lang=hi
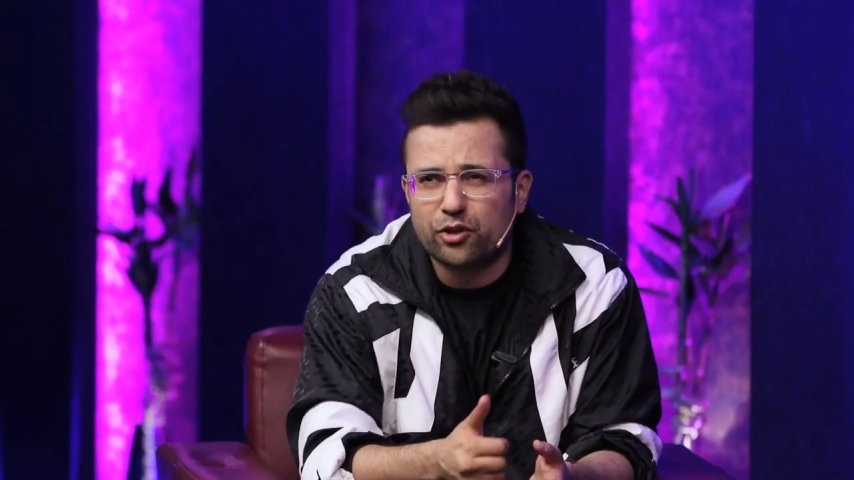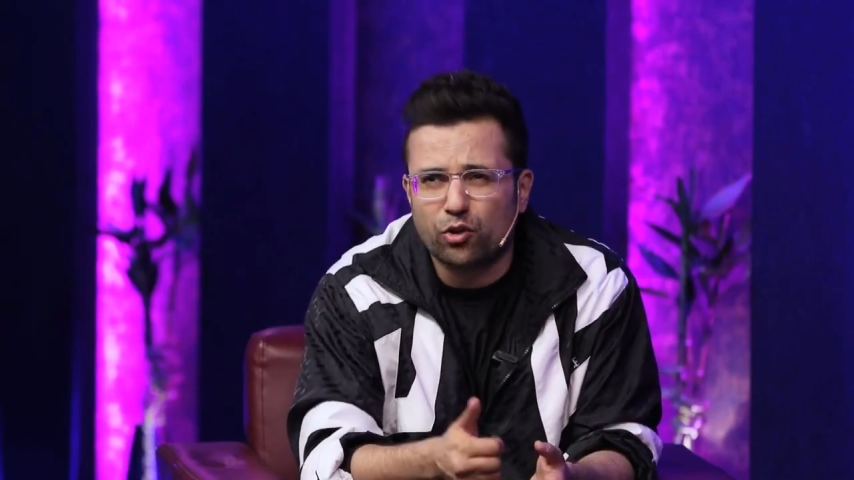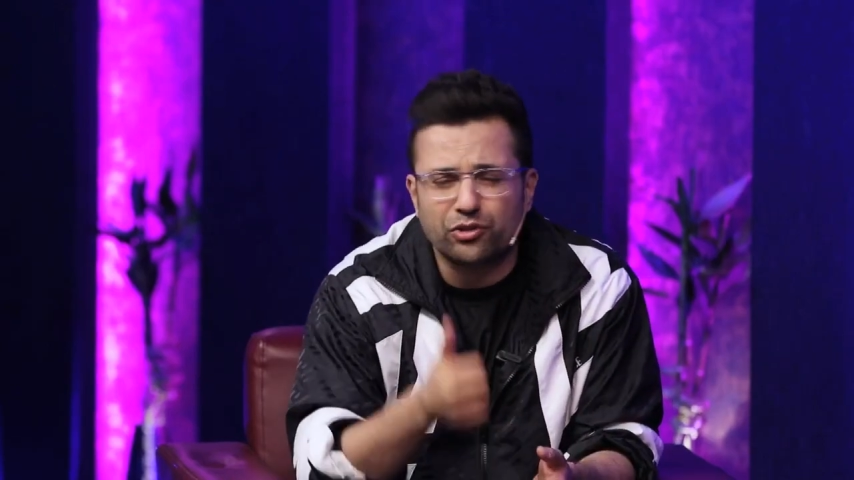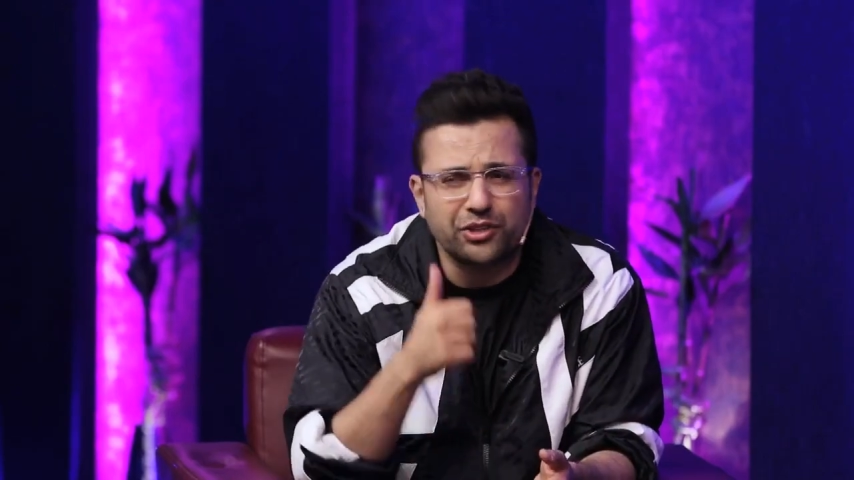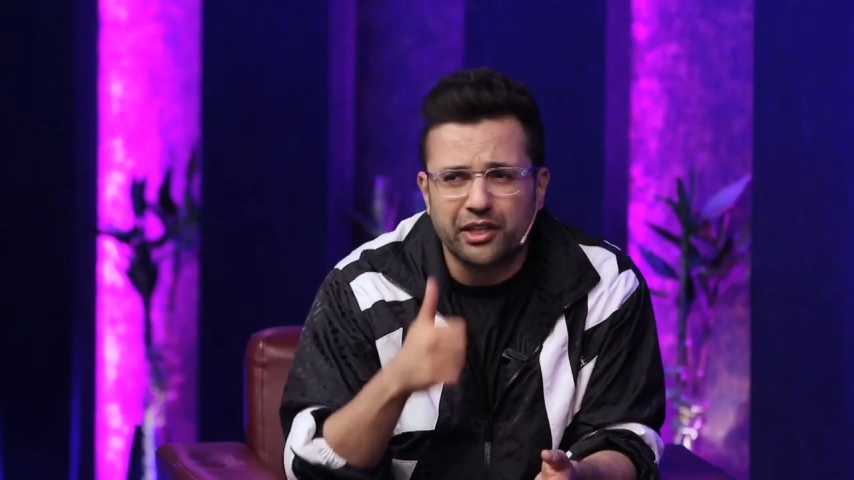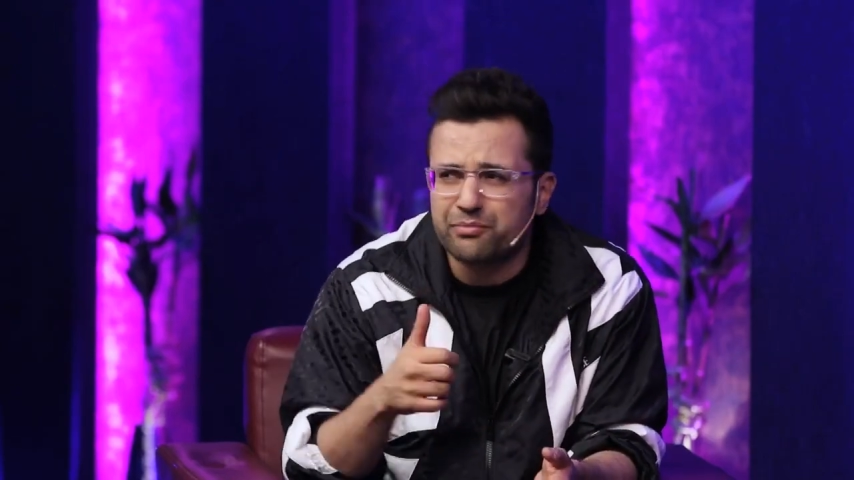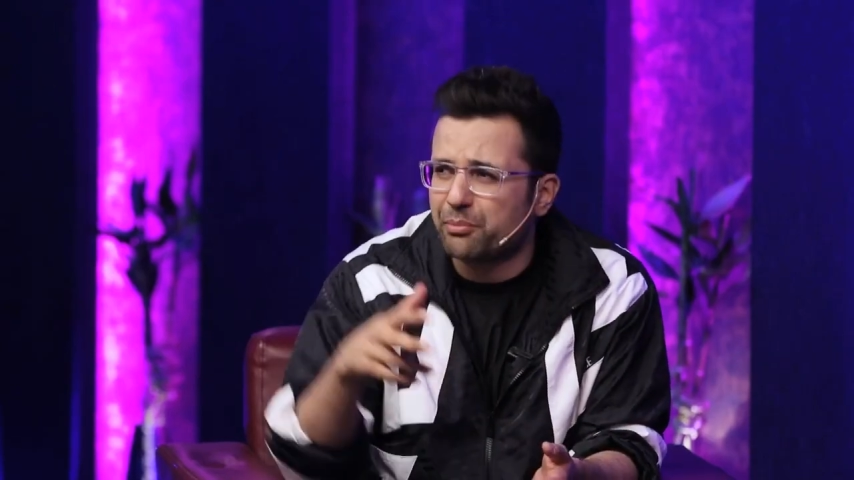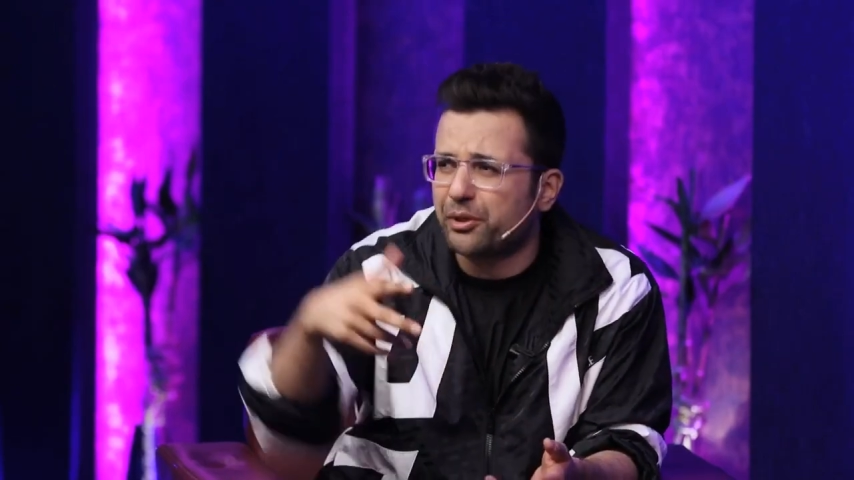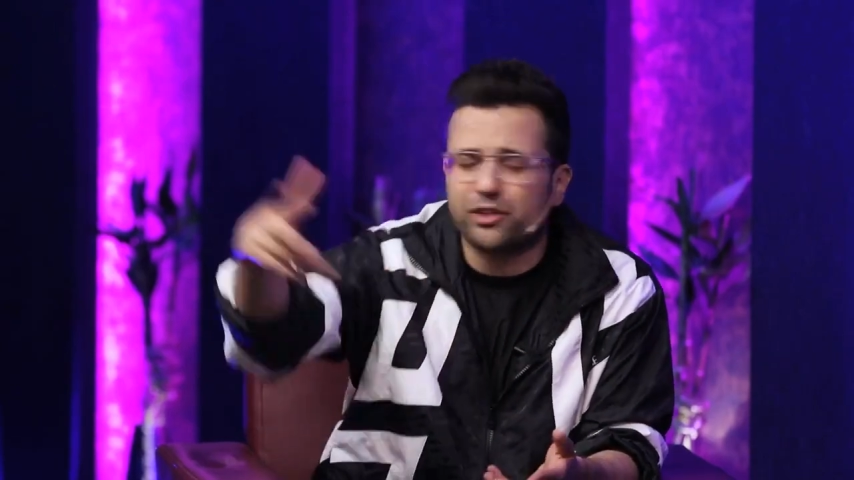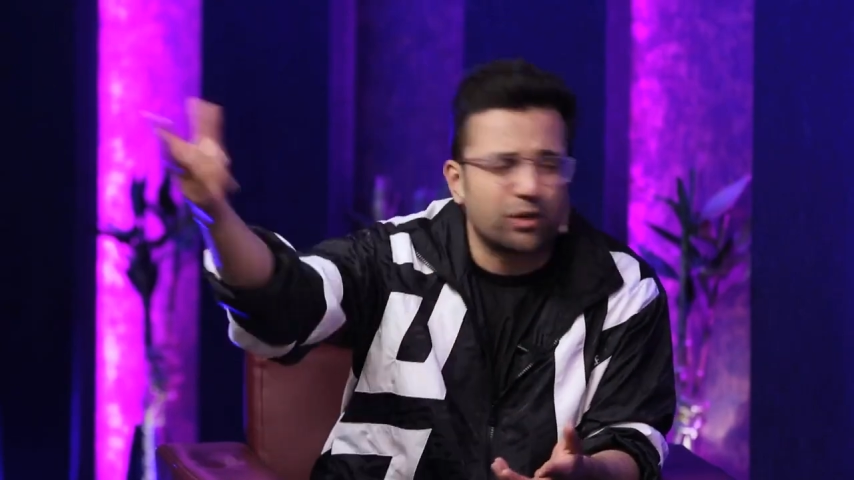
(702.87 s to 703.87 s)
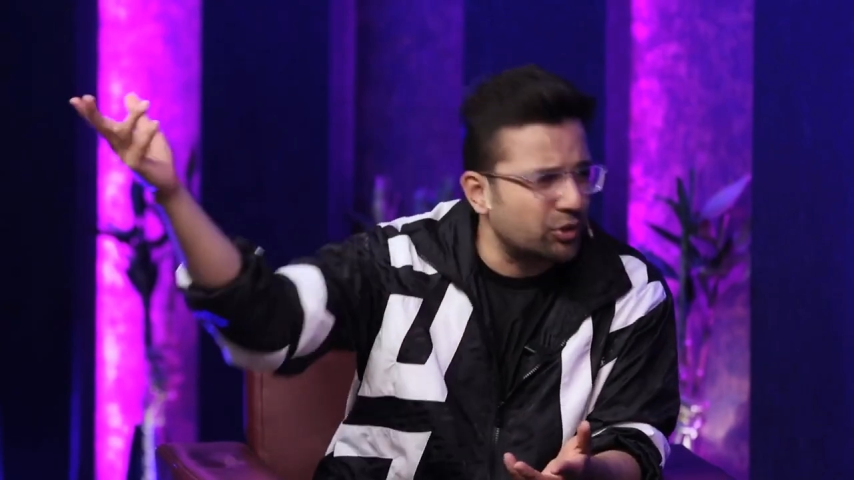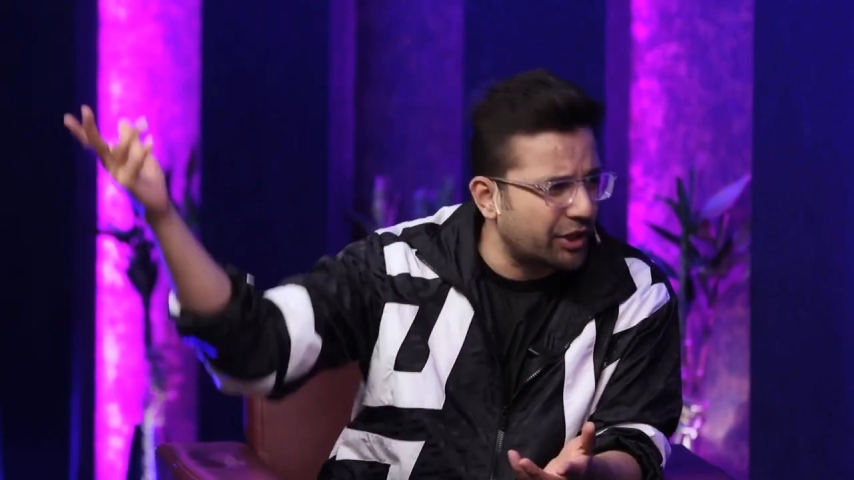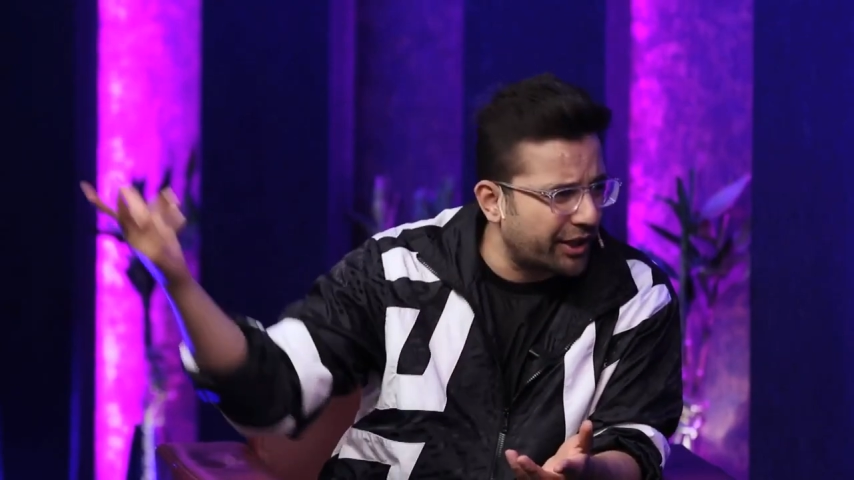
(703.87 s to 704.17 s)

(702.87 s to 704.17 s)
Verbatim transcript: क्यूरोसिटी हम सबके अंदर होती